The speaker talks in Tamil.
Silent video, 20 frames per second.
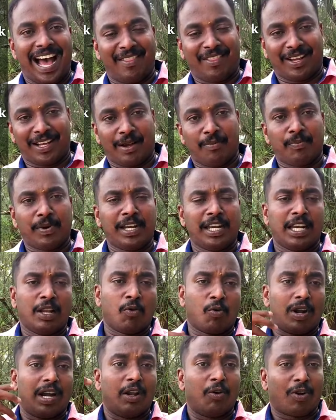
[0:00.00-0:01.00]
அந்த
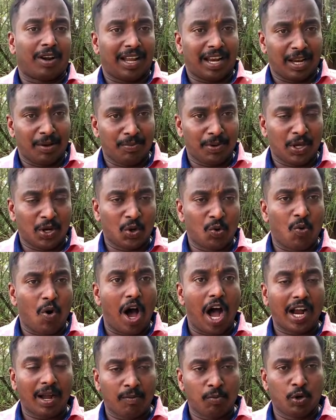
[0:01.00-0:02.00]
கம்பெனியில் உங்களால் ஒரு நல்ல பேரும்
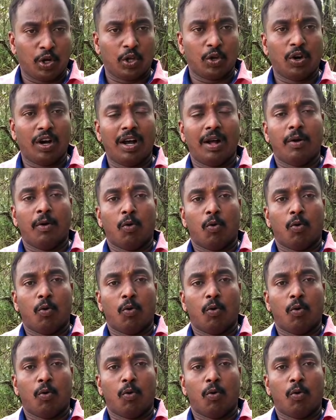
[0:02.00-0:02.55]
வாங்க முடியும்